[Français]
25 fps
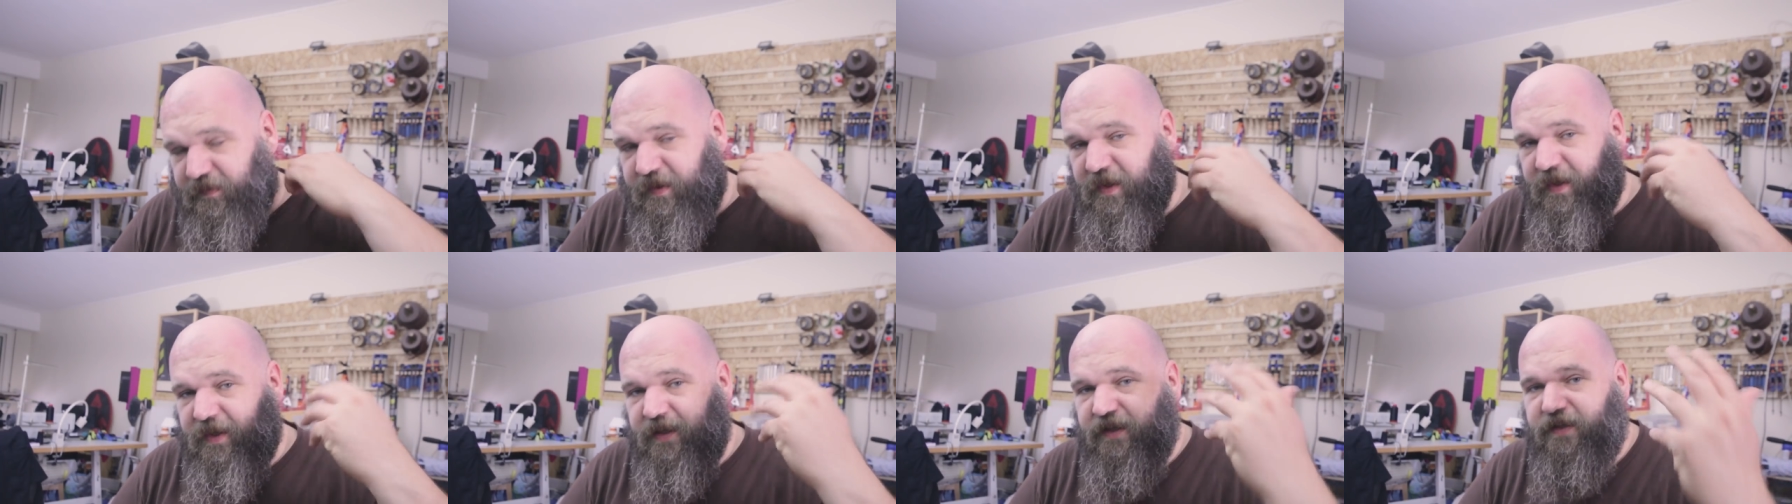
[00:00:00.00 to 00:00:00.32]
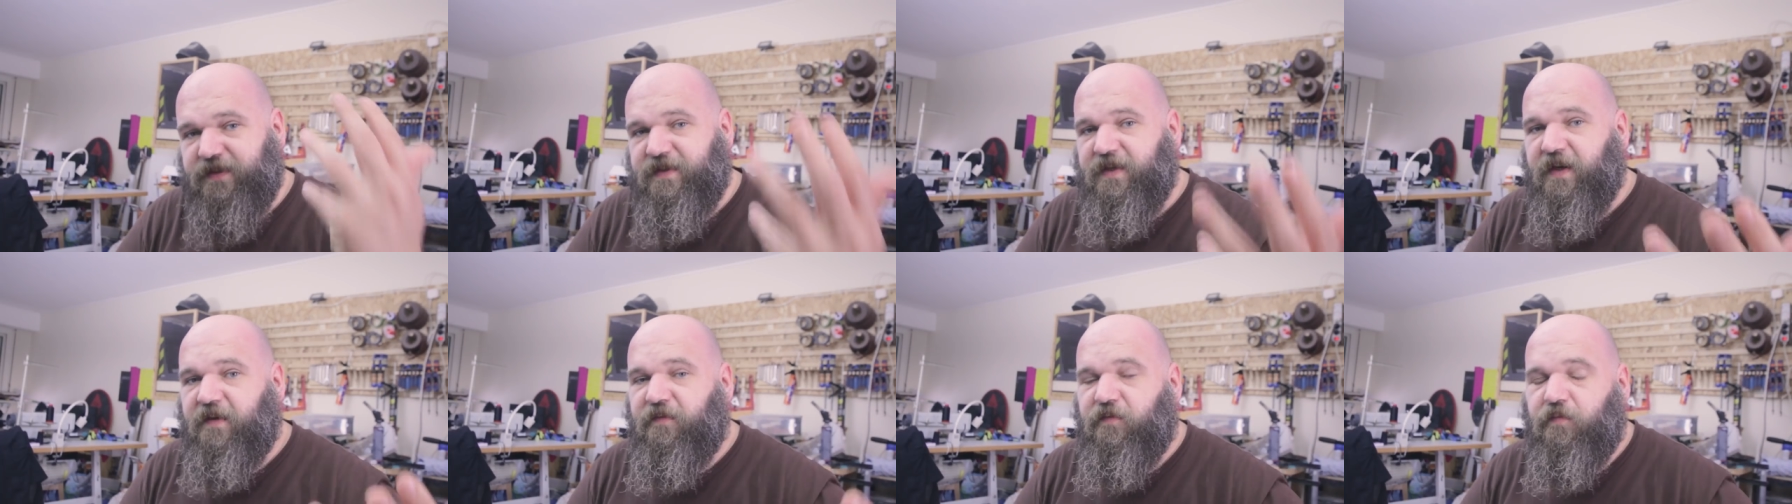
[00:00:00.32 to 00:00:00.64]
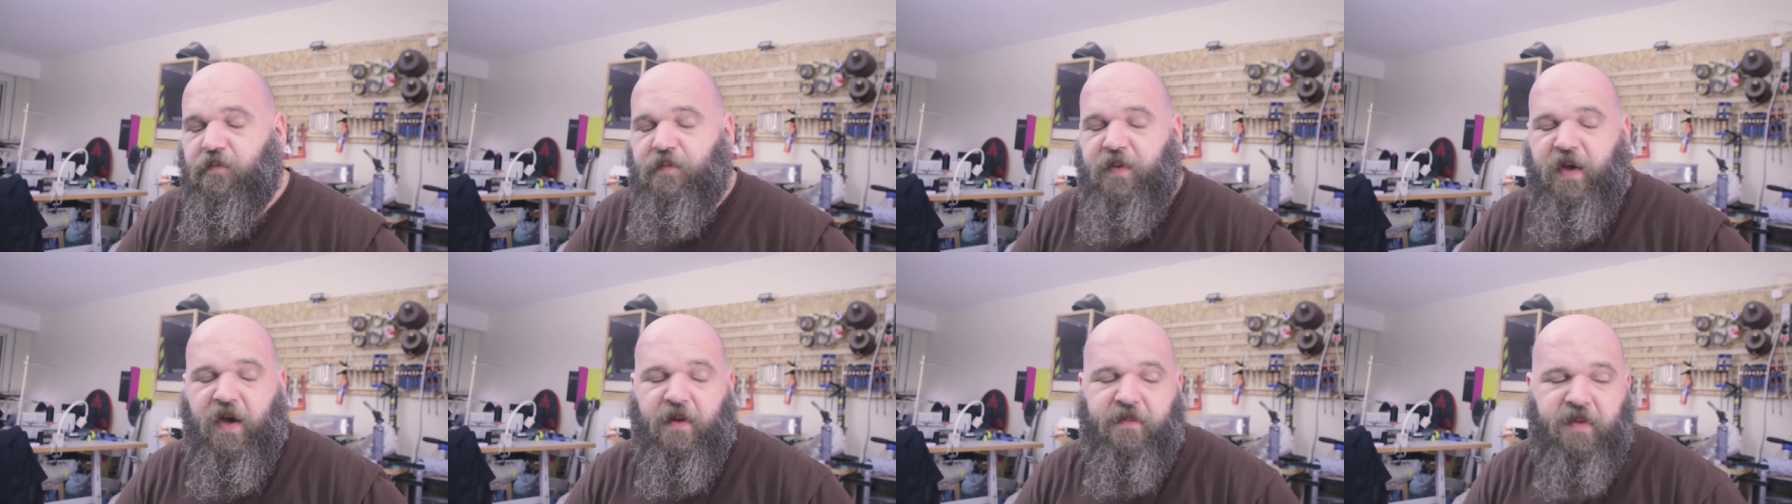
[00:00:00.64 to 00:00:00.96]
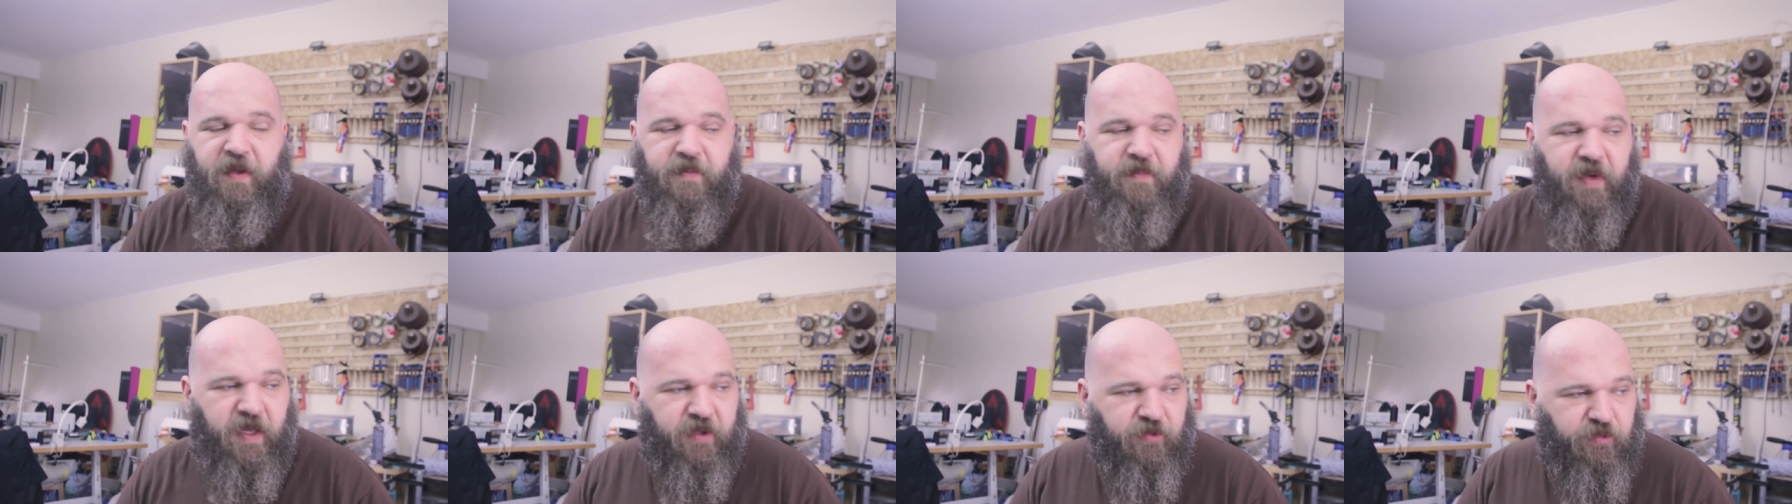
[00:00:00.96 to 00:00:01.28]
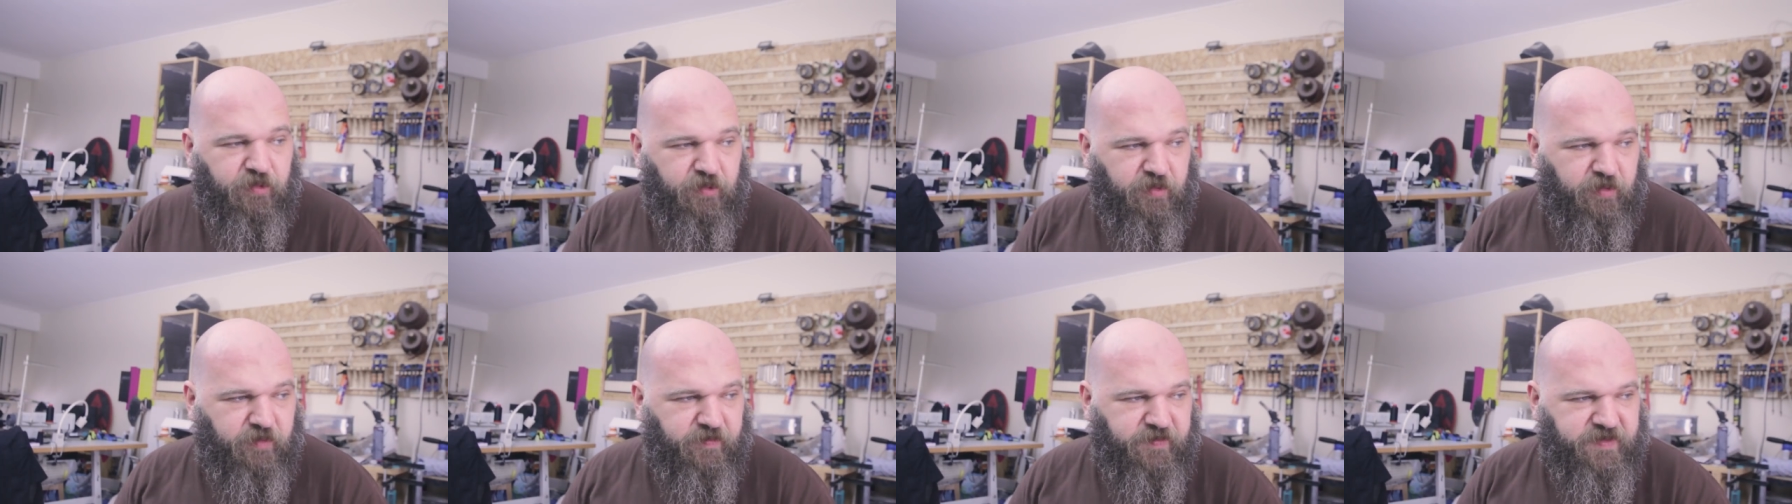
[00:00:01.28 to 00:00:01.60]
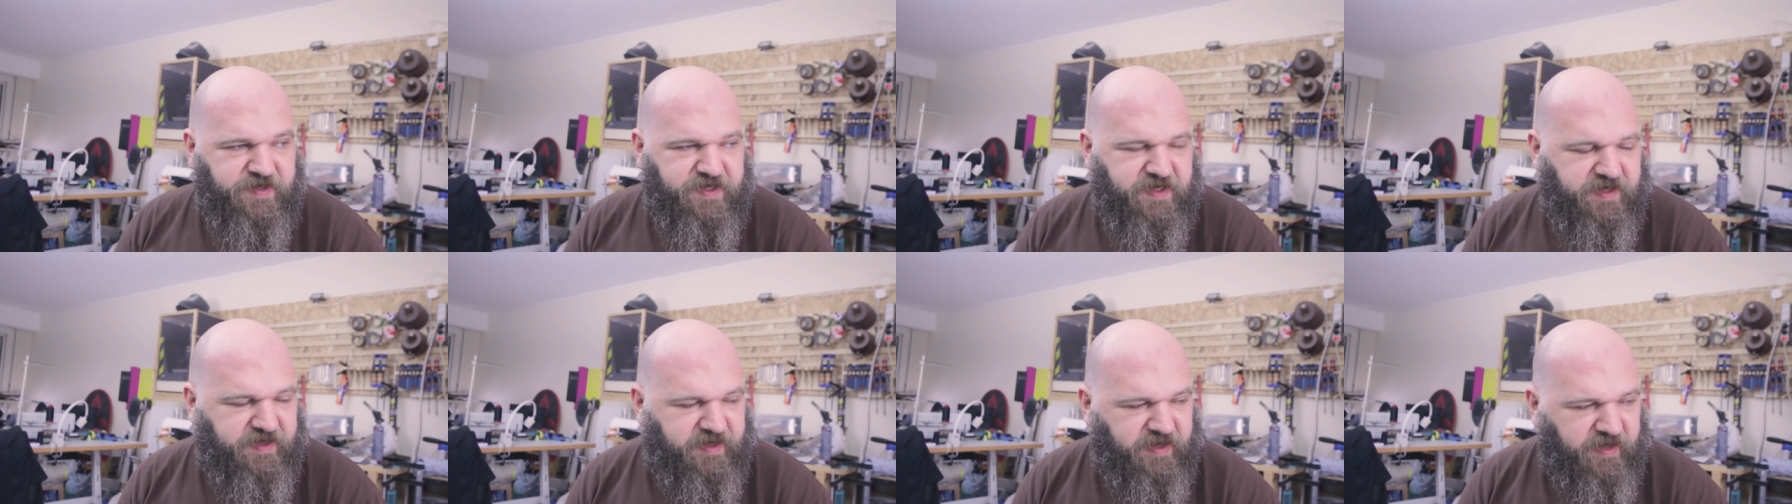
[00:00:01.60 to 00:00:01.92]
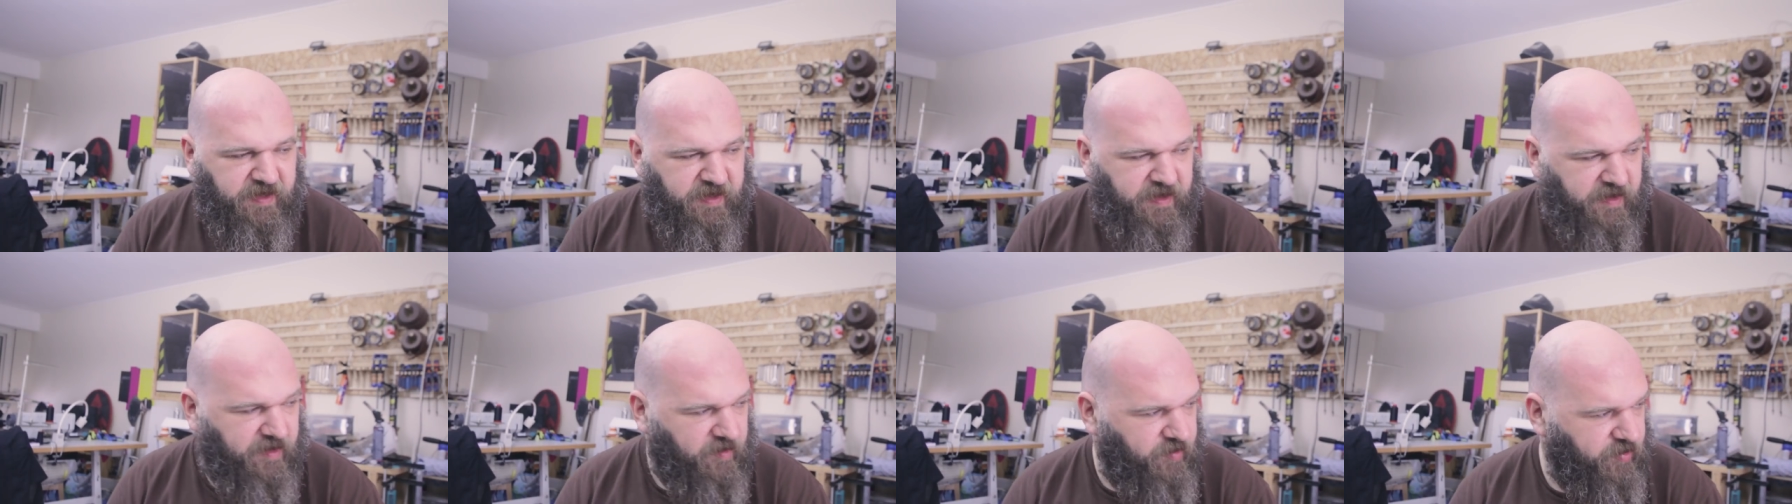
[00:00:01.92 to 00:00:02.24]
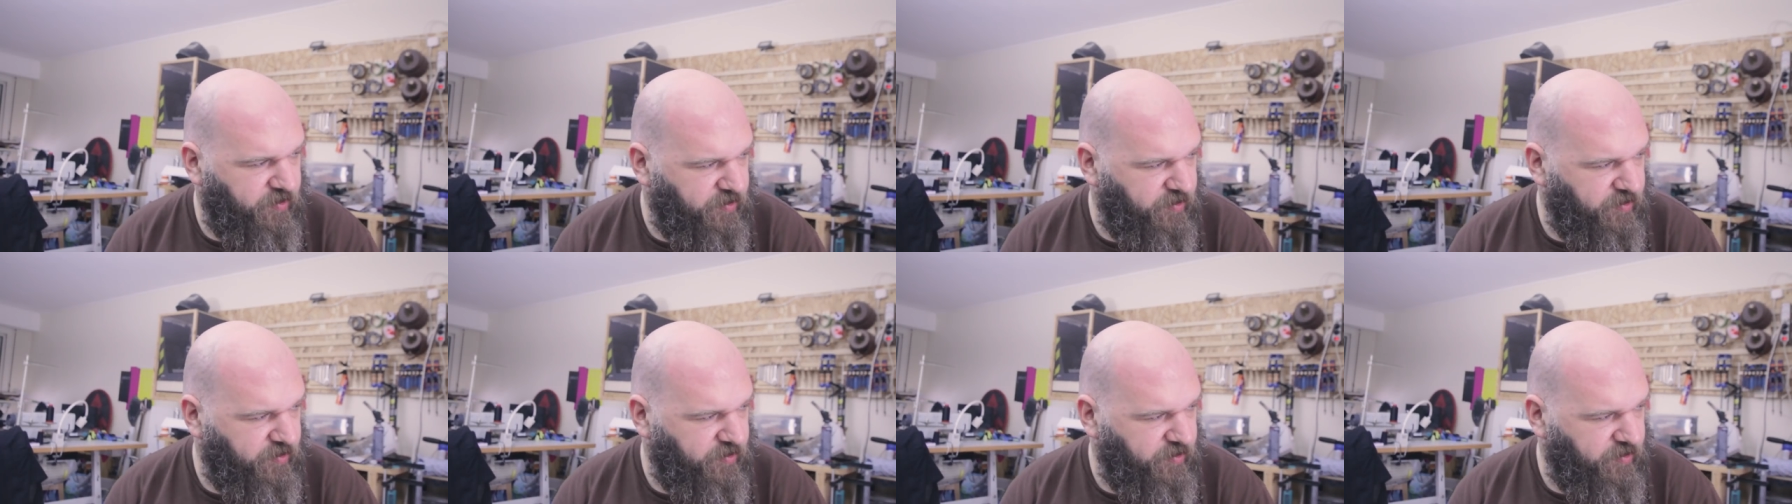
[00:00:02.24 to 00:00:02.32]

venez, ça vous permet bah, de visiter un